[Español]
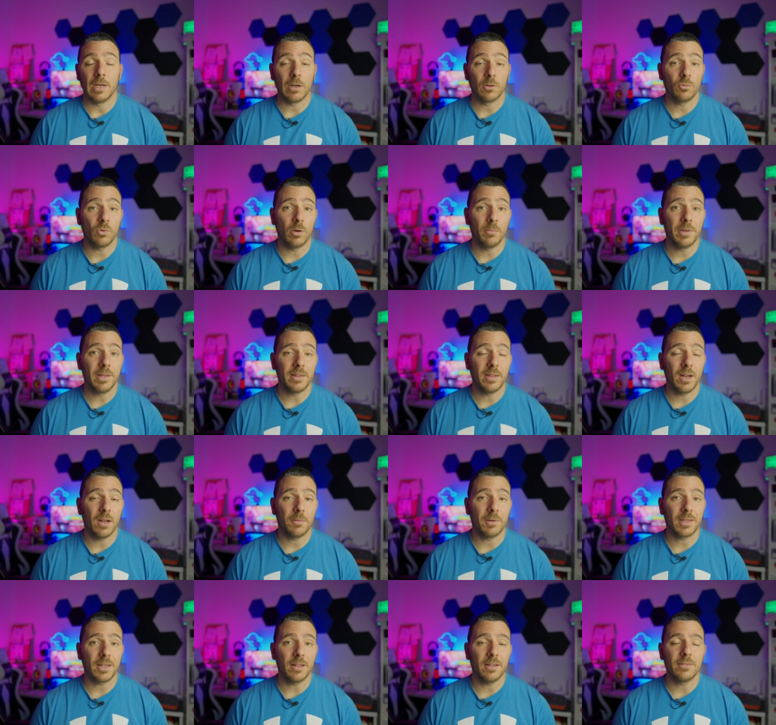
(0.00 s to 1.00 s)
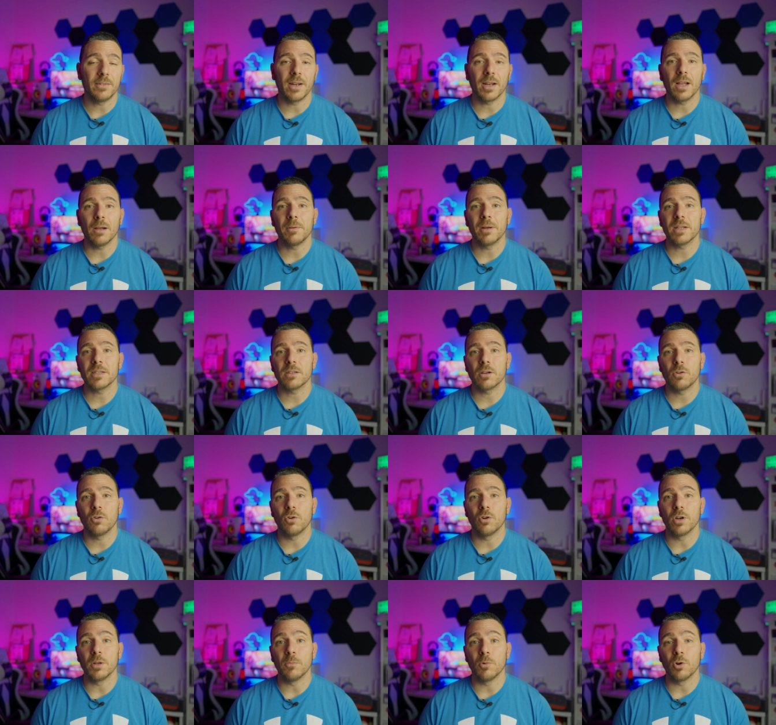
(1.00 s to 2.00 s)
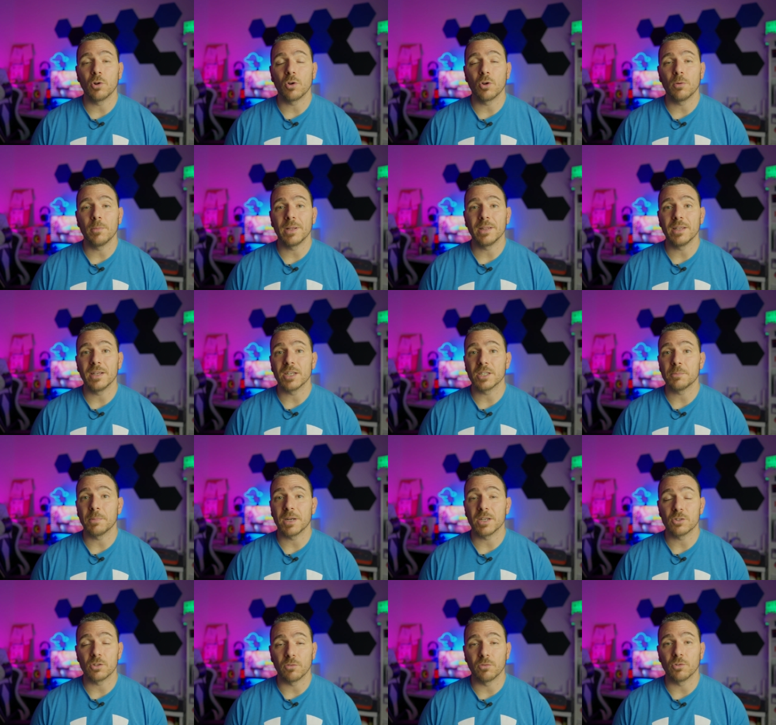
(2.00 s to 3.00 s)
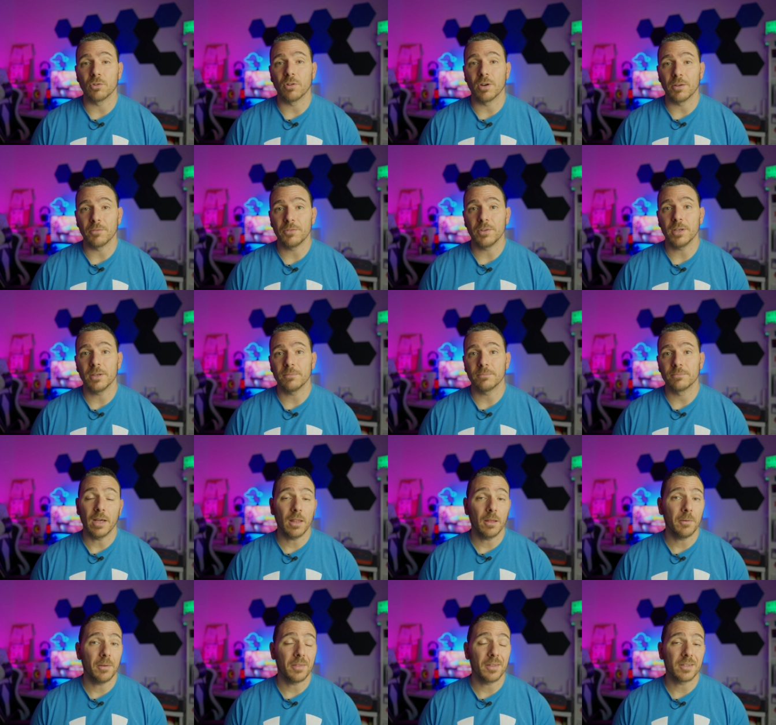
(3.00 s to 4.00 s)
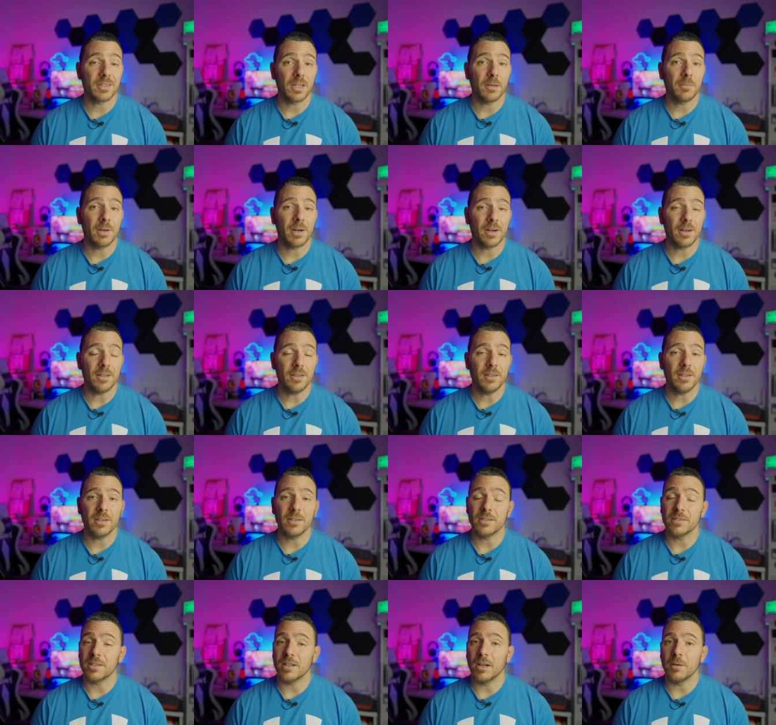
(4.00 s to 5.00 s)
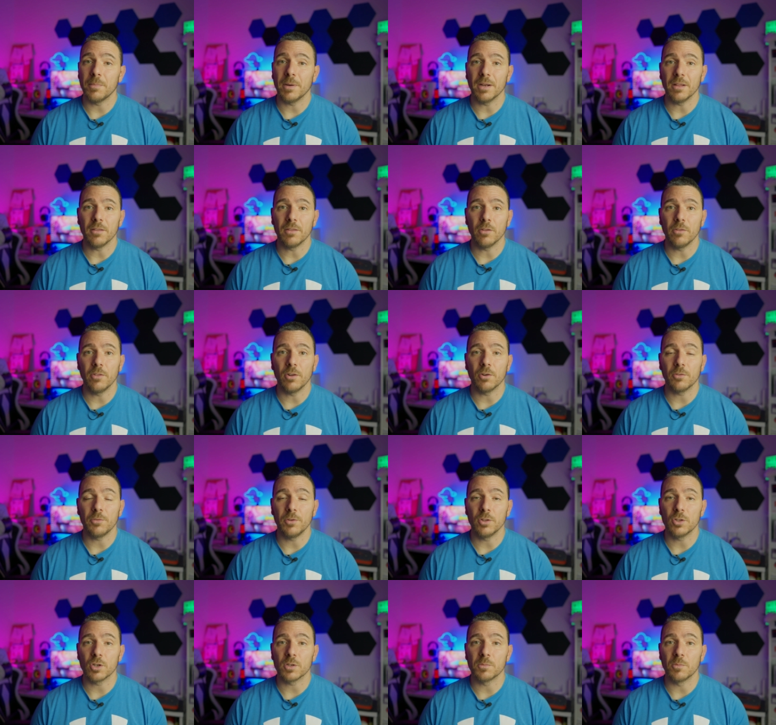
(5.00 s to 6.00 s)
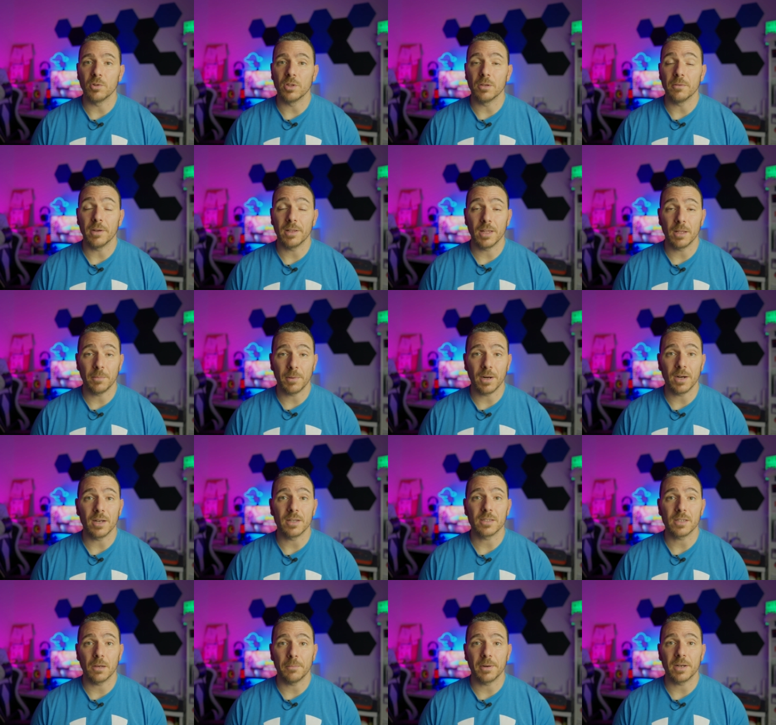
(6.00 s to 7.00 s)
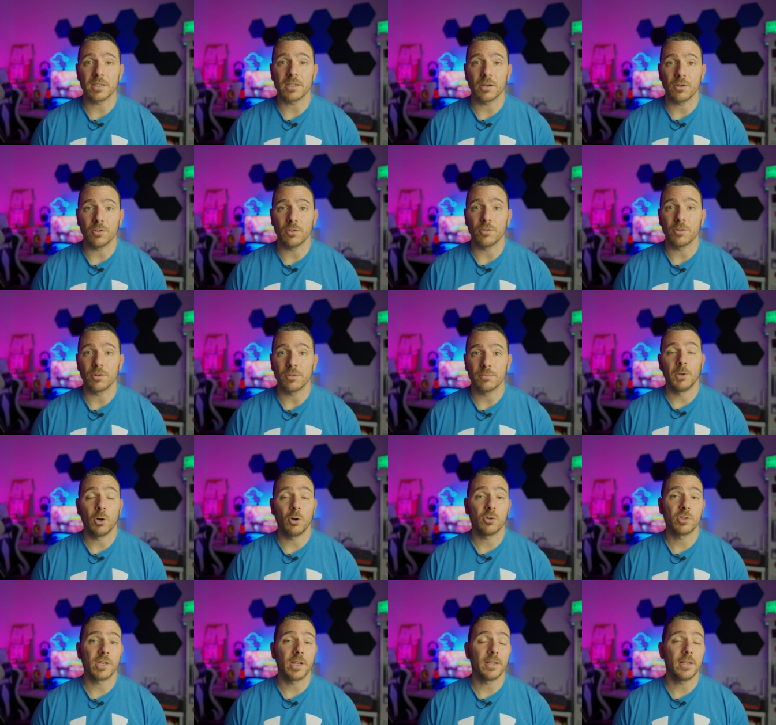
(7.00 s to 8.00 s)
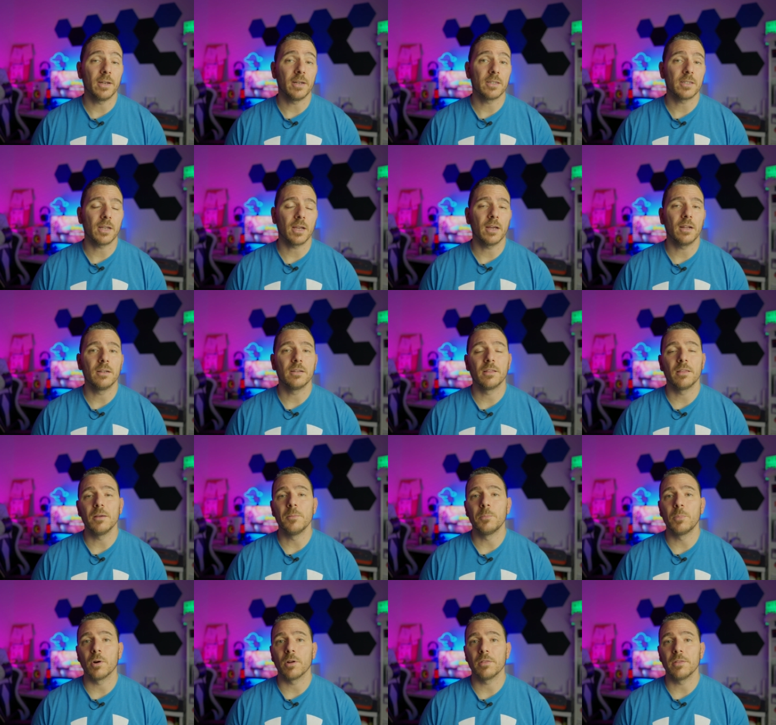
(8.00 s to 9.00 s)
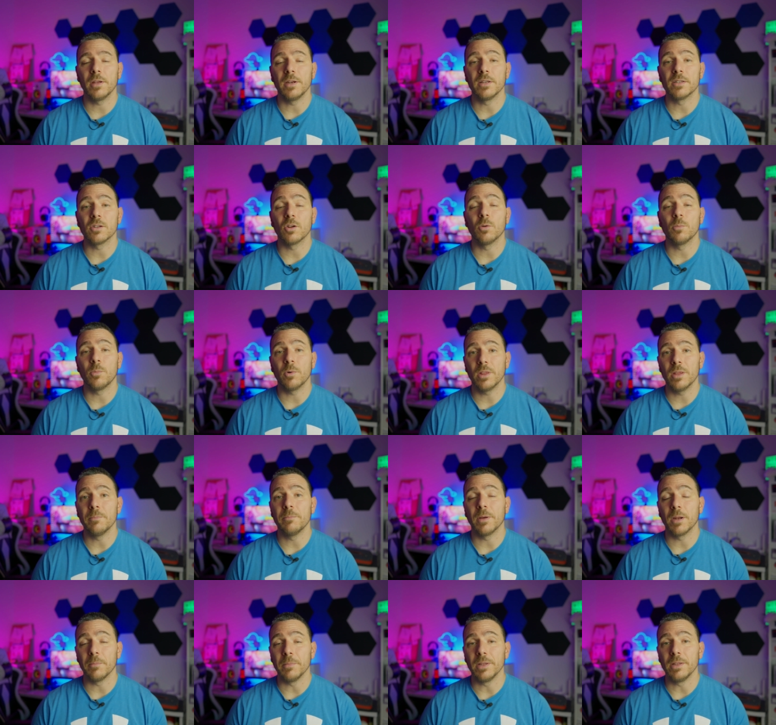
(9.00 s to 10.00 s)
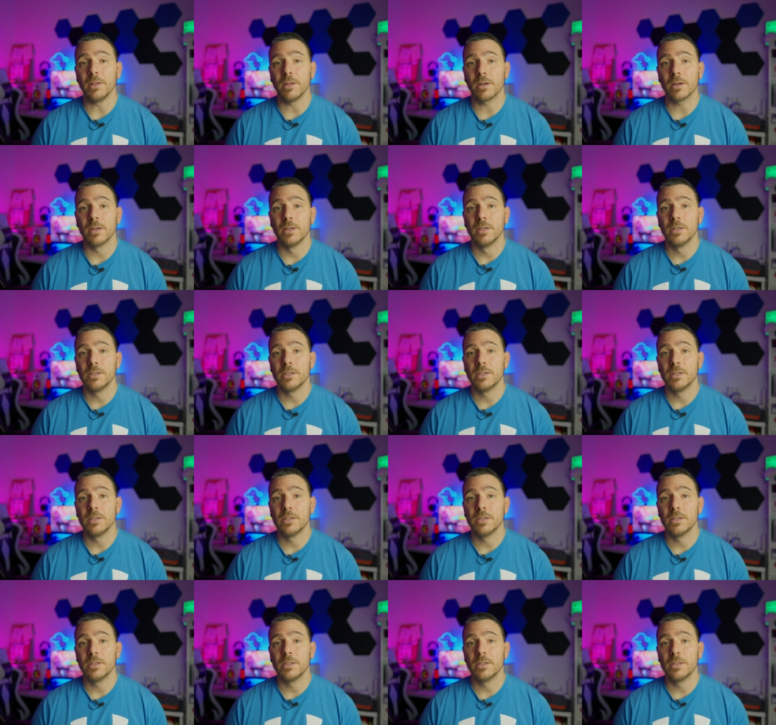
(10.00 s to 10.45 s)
Actualmente la batalla entre cámaras a color y monocromáticas para astrofotografía cada vez está más reñida desde la aparición de los filtros multibanda para las cámaras a color. Pero los que quieren sacar el 100% y se lo pueden permitir,